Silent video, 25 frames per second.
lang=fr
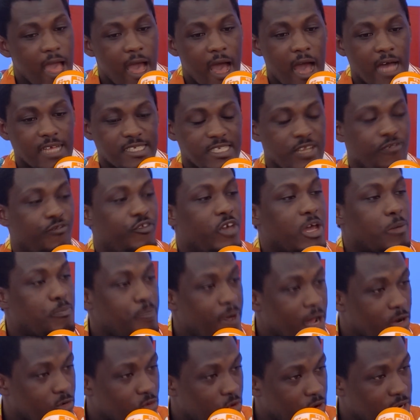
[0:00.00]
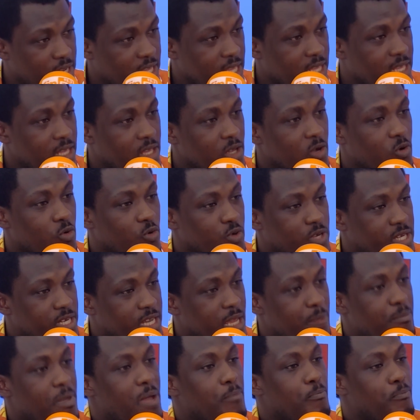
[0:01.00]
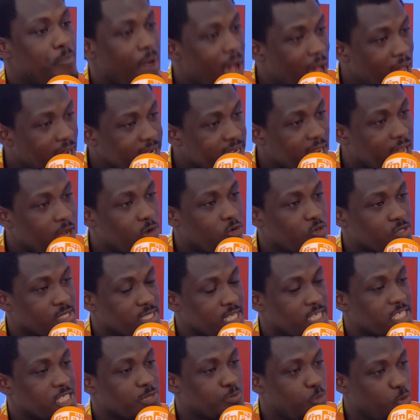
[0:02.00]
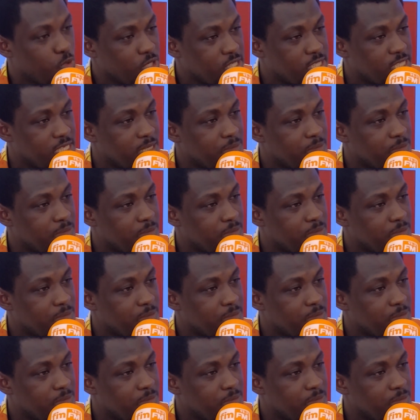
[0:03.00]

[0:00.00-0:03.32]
se faire pardonner aux Guinéens, mais pas dans le sens politique,